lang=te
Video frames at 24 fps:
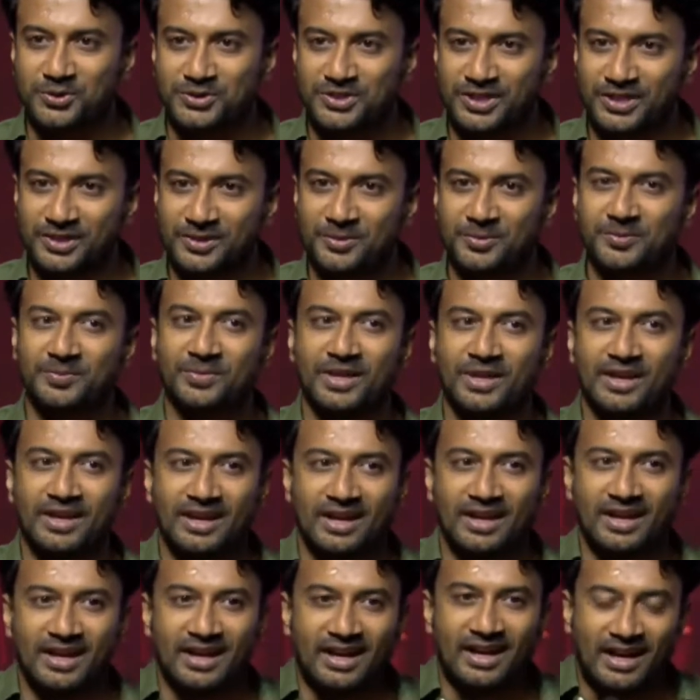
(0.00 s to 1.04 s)
వరకు వచ్చాను
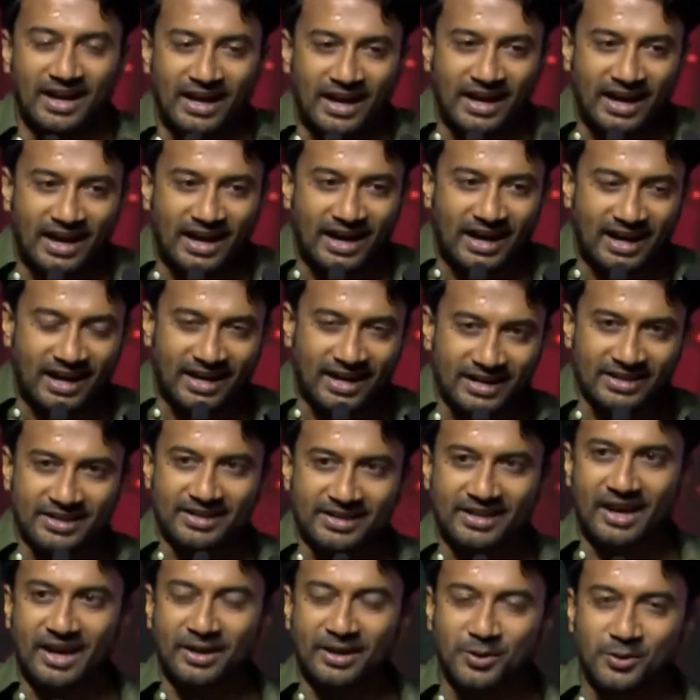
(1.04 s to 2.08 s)

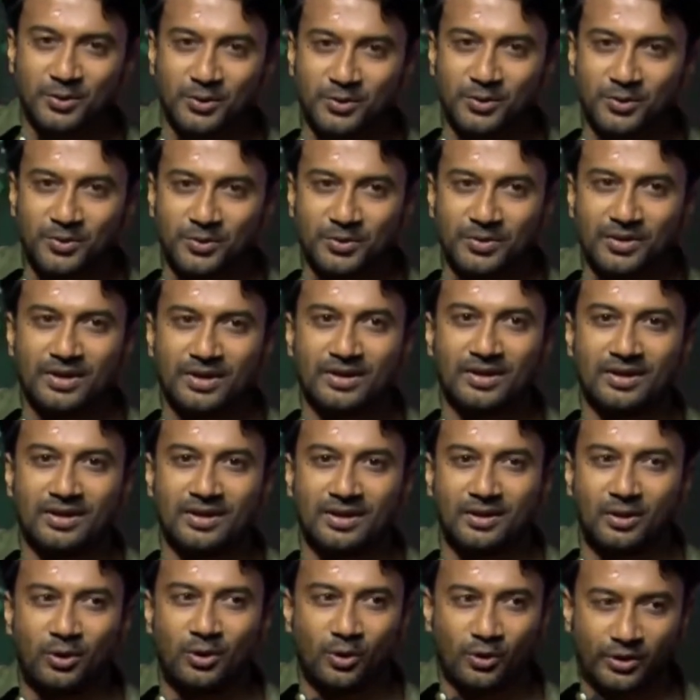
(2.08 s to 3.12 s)
అలాంటి నాకు
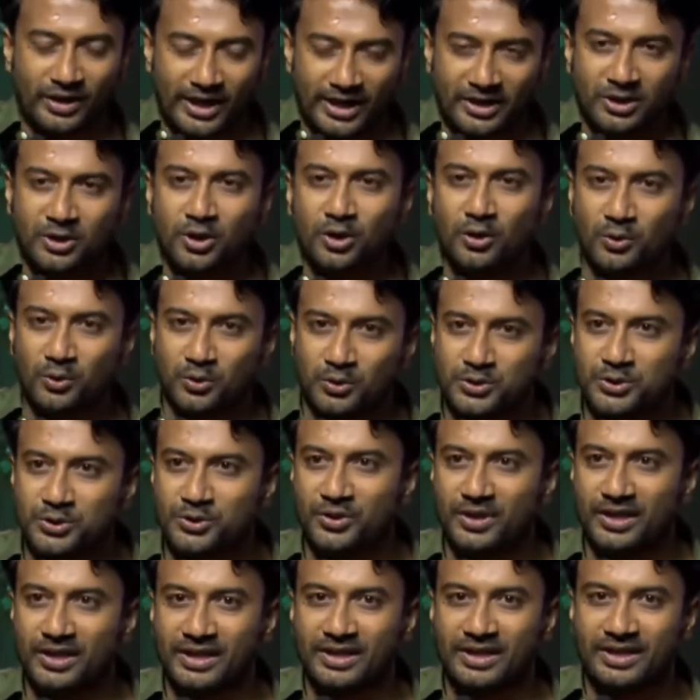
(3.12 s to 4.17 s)
ఒక టెంట్లో
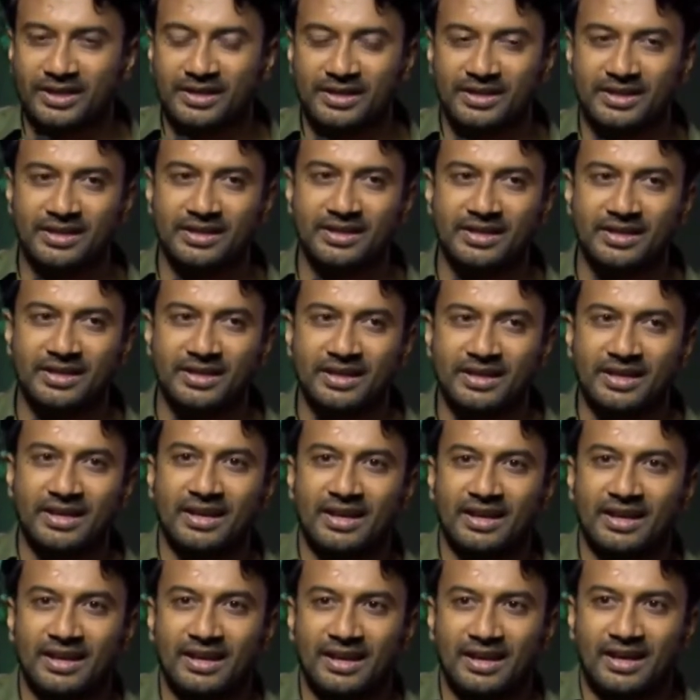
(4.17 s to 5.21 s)
కూర్చొని
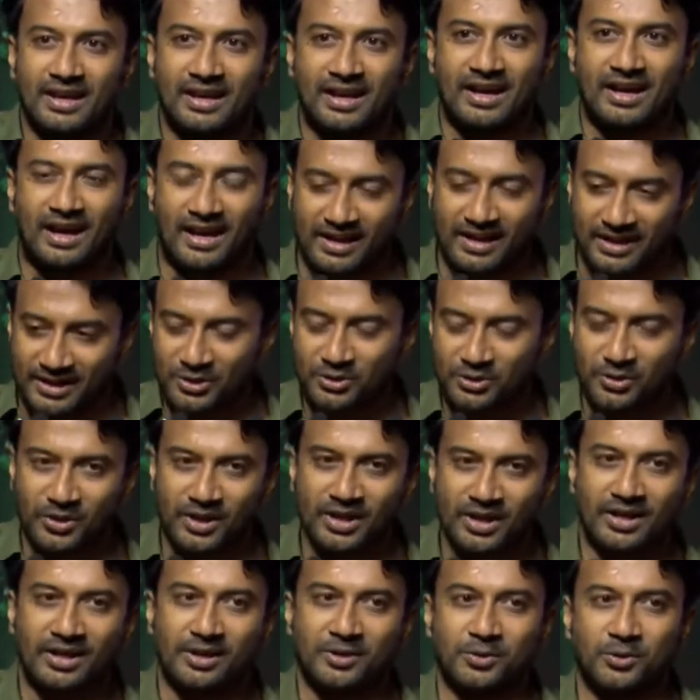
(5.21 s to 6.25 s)
అన్న
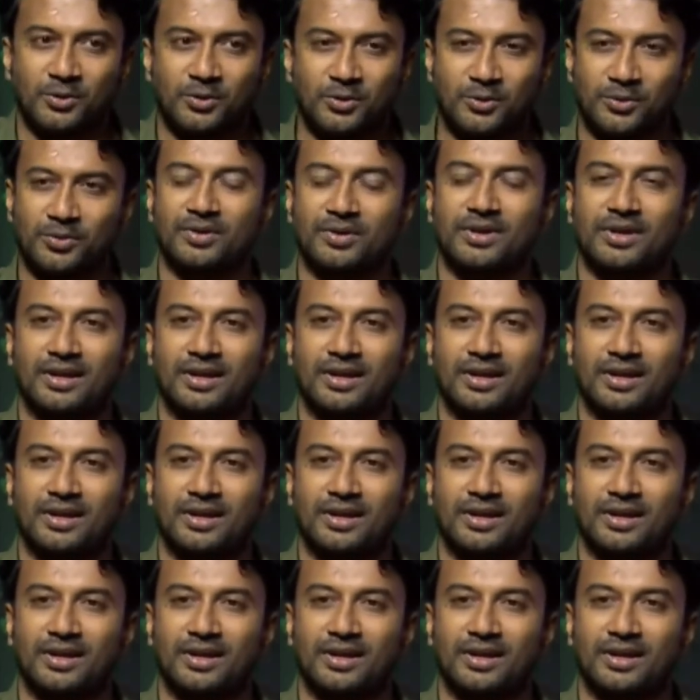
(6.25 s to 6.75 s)
ఎదురుగా నాకు